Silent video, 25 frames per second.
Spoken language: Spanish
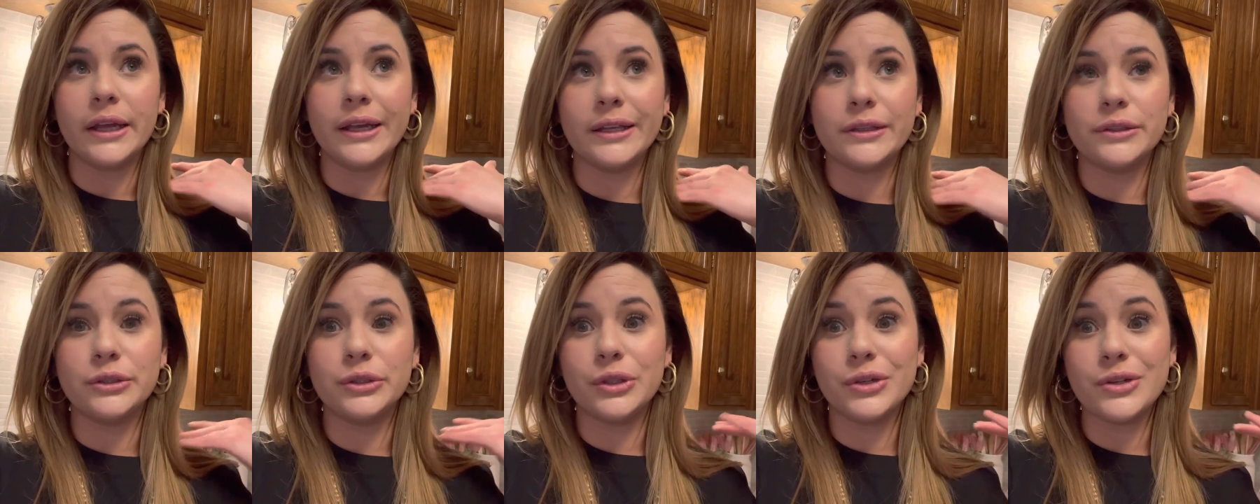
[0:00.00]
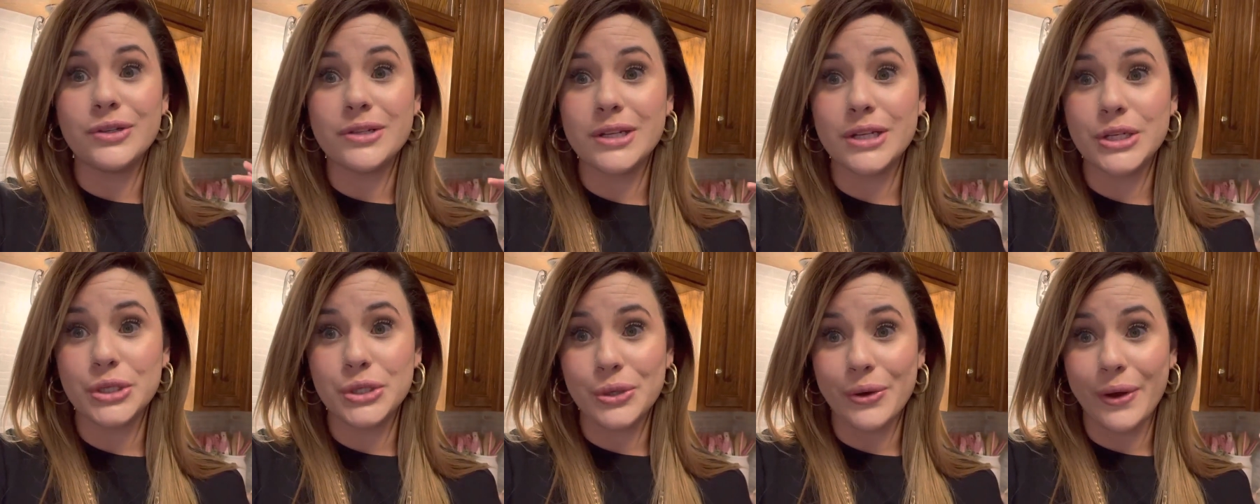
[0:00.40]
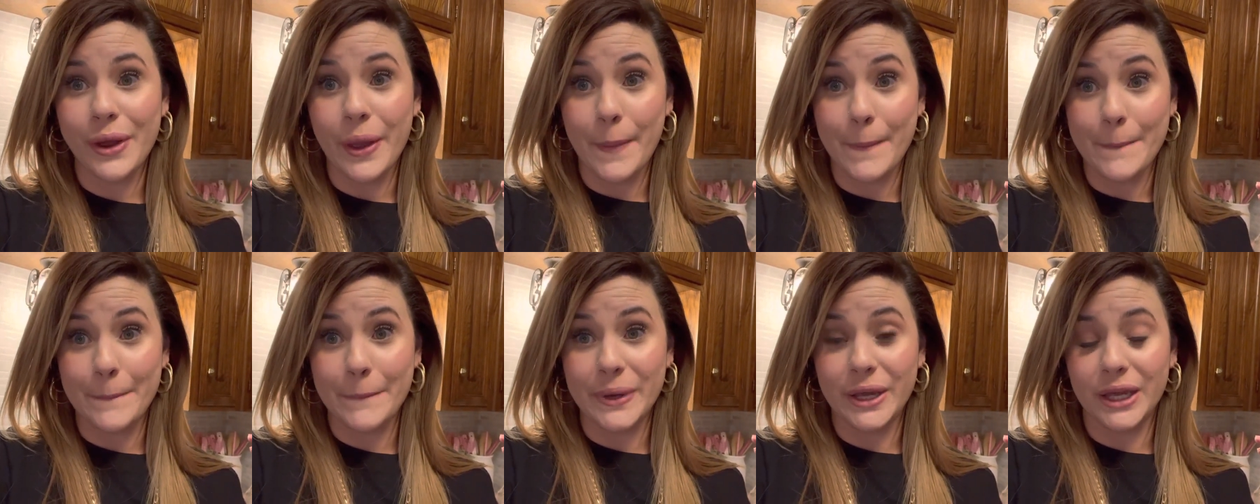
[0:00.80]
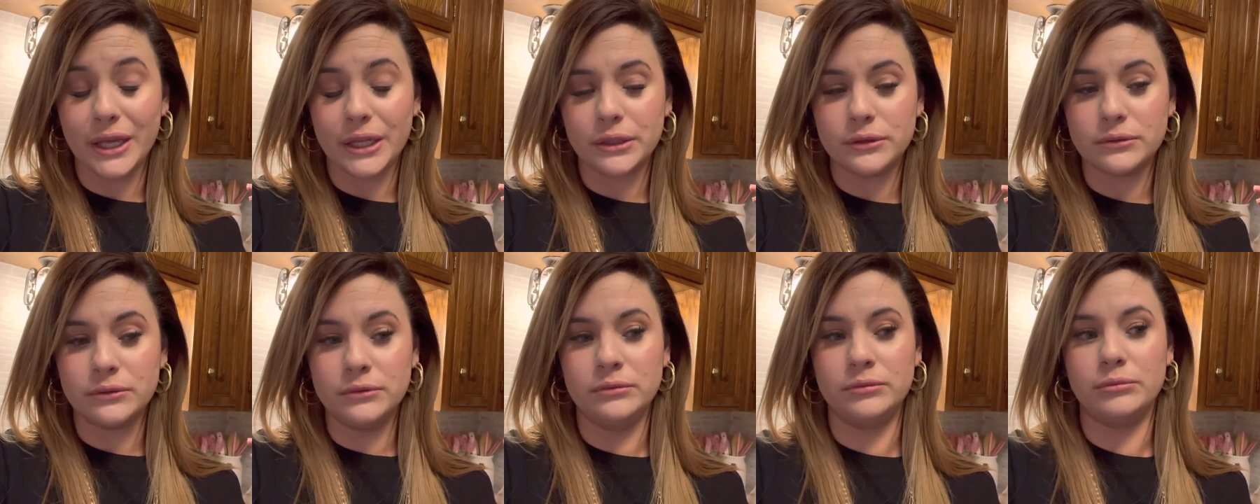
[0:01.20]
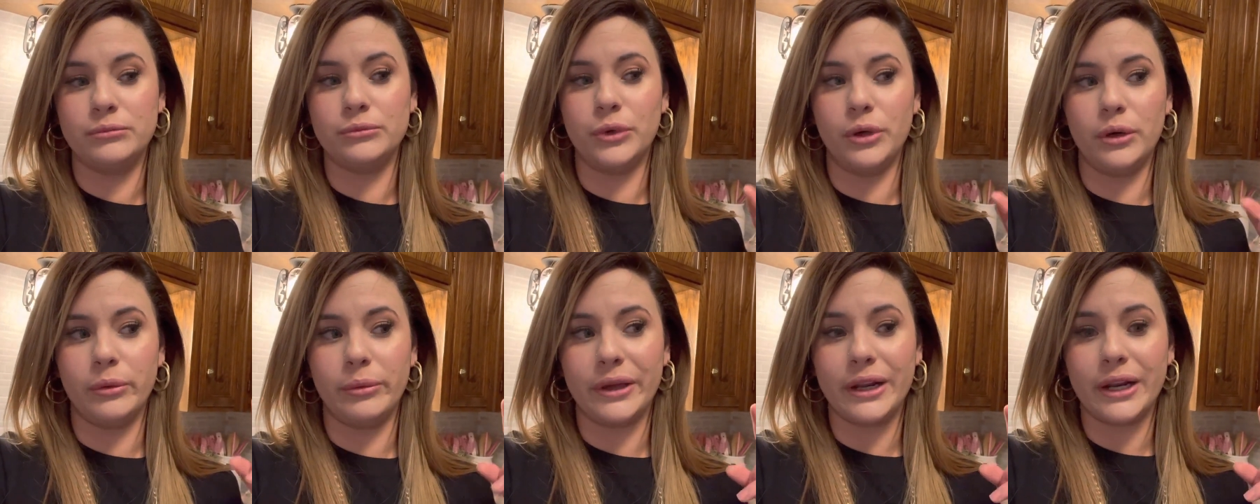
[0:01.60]
Entonces yo espero
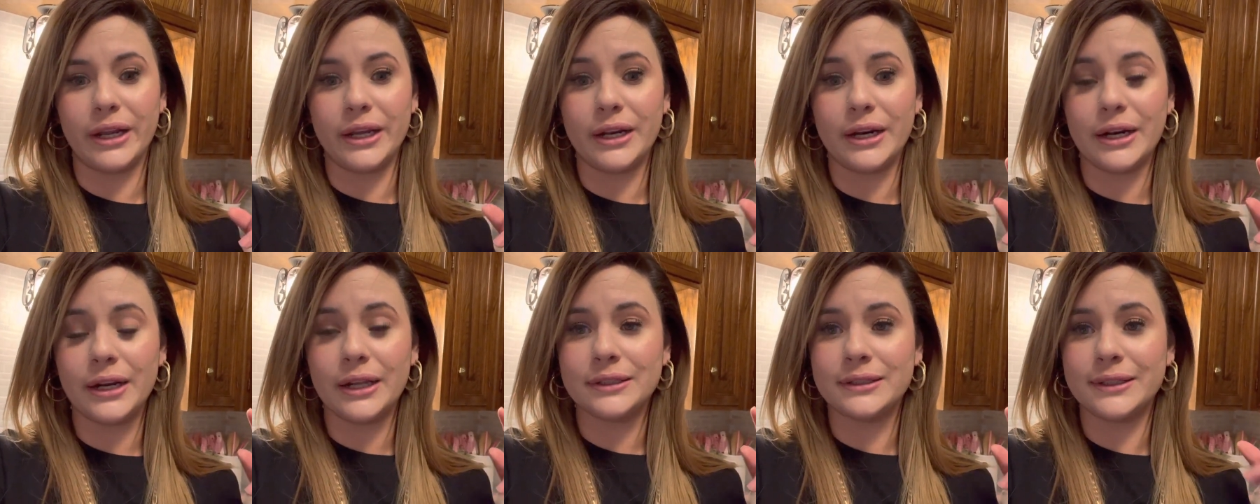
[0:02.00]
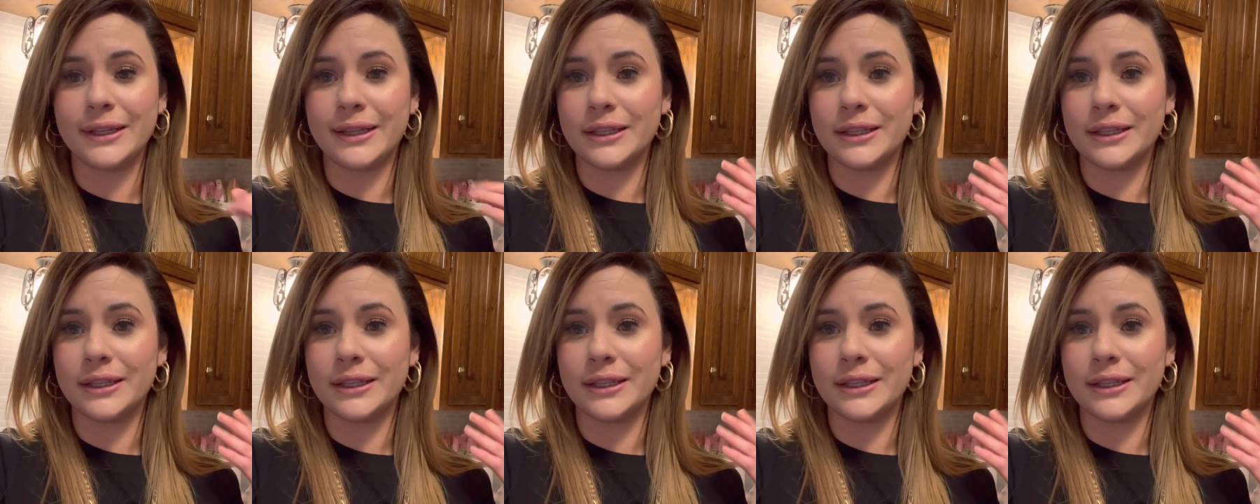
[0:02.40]
volver a ir a la